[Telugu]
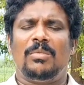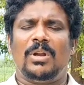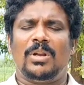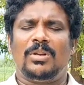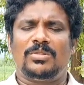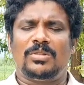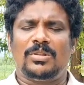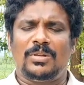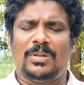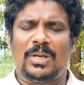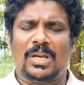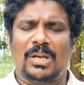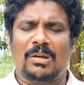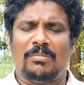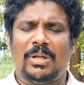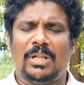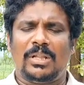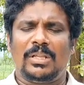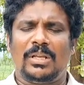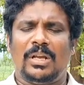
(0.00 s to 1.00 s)
మనుషుల యొక్క
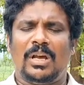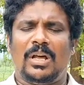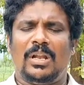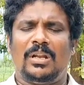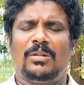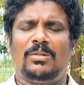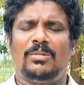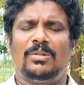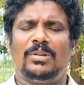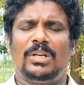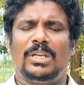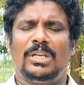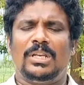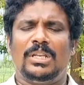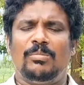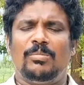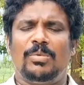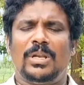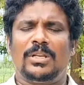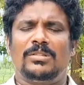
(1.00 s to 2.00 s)
బంధకాల్లో నుండి
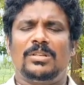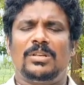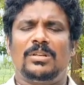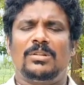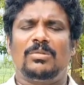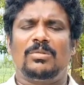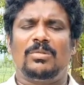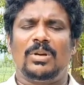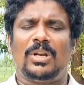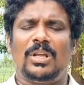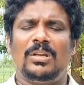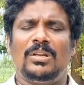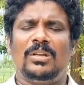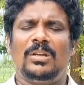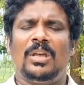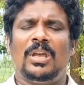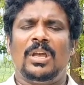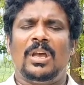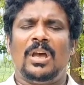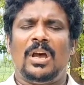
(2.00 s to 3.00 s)
నీ ప్రజలను కూడా